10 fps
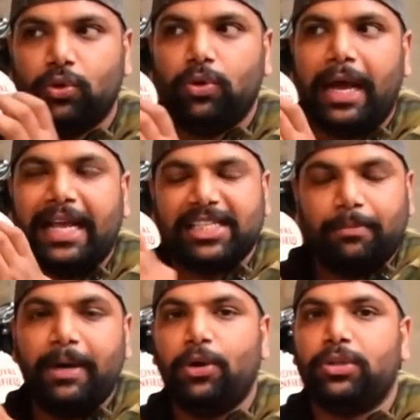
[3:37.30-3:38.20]
तो
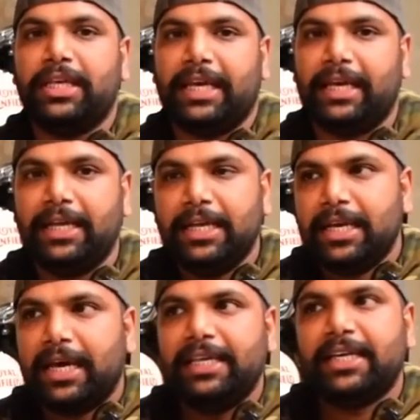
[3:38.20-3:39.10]
असेंबल्ड होती है
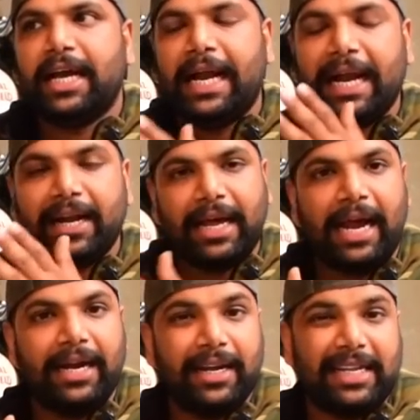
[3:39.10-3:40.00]
कई जगह हैंड
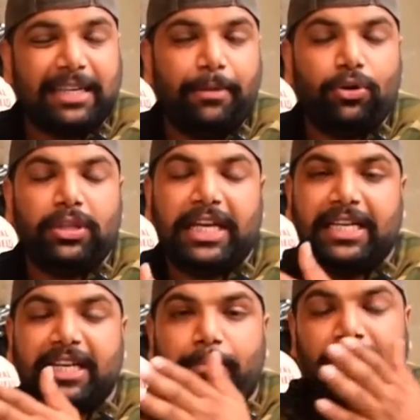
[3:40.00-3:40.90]
हैंड असेंबल्ड होती है
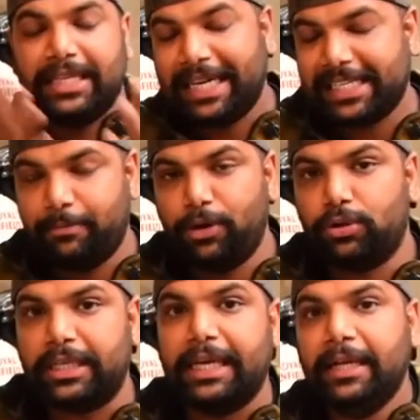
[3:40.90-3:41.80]
कई जगह मशीन
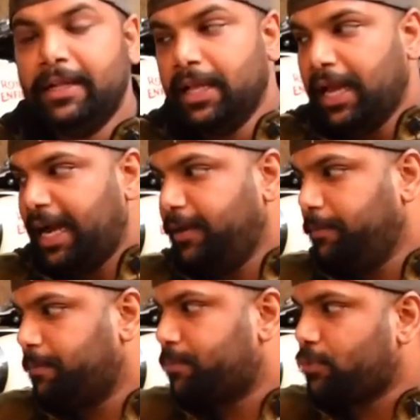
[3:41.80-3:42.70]
असेंबल्ड होती है एंड
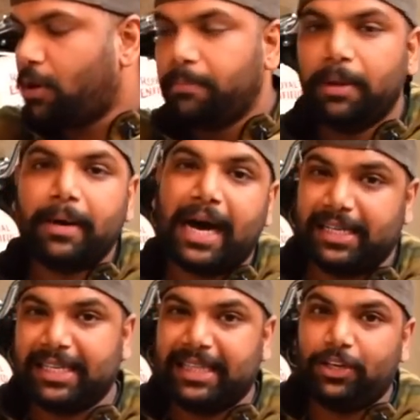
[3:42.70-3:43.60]
प्रॉब्लम
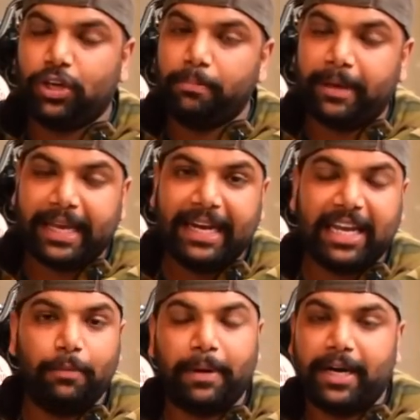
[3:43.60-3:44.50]
आ सकती है क्योंकि
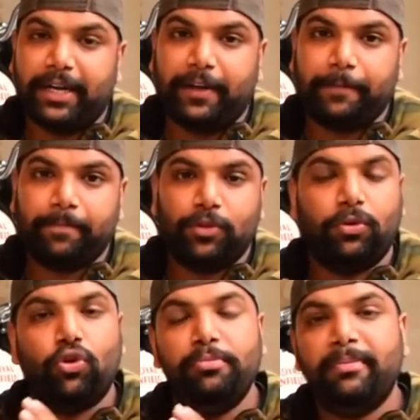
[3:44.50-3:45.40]
मैकेनिकल पार्ट है
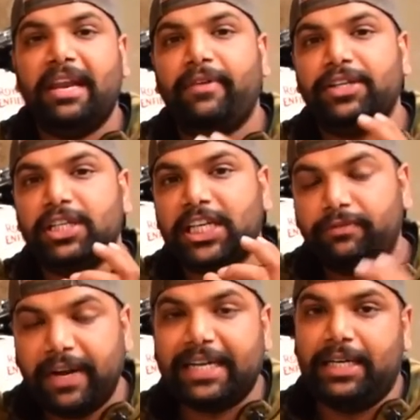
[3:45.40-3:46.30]
तो कोई भी मैन्युफैक्चरिंग
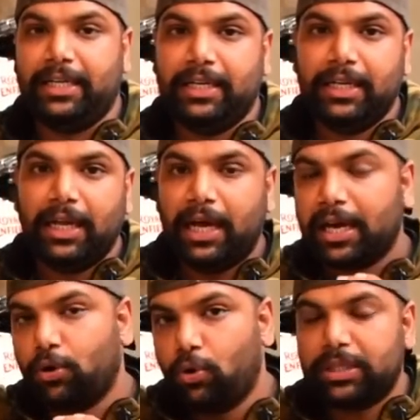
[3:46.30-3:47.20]
डिफेक्ट
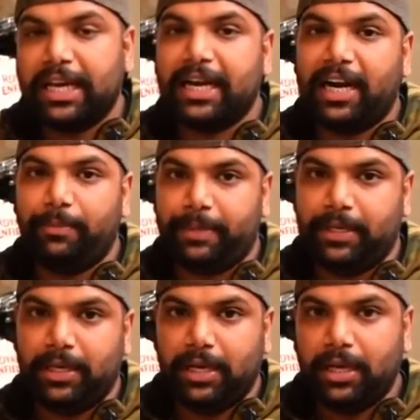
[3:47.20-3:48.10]
अगर होता है गाड़ी में
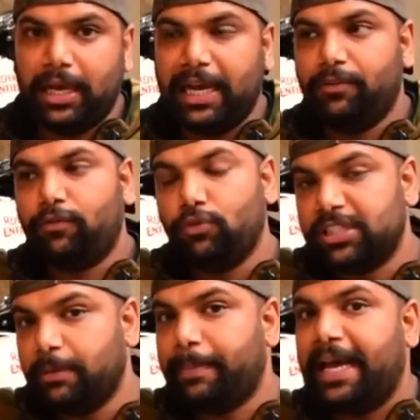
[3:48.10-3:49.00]
एंड
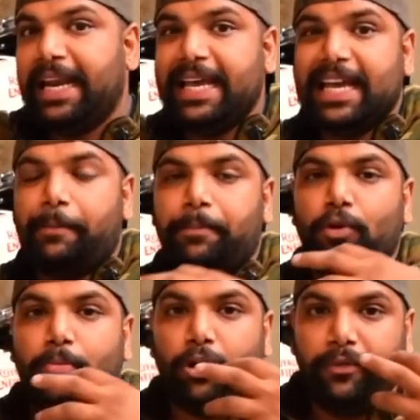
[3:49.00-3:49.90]
उससे पहले ही आप
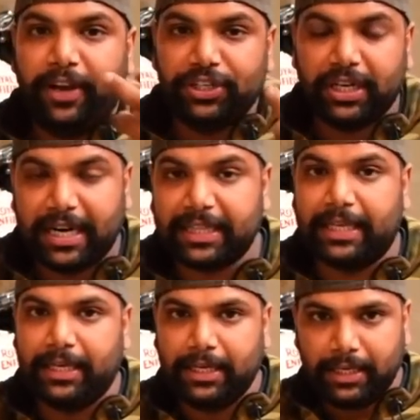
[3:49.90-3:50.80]
कोई मॉडिफिकेशन कर
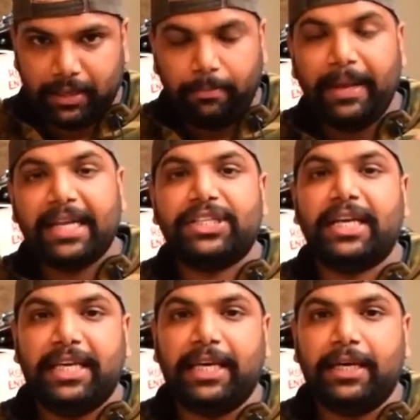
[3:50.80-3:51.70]
दें बिना
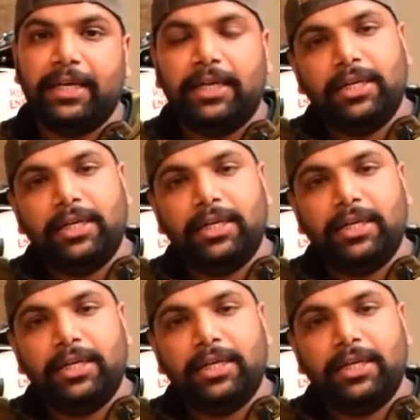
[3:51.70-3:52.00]
चेक किए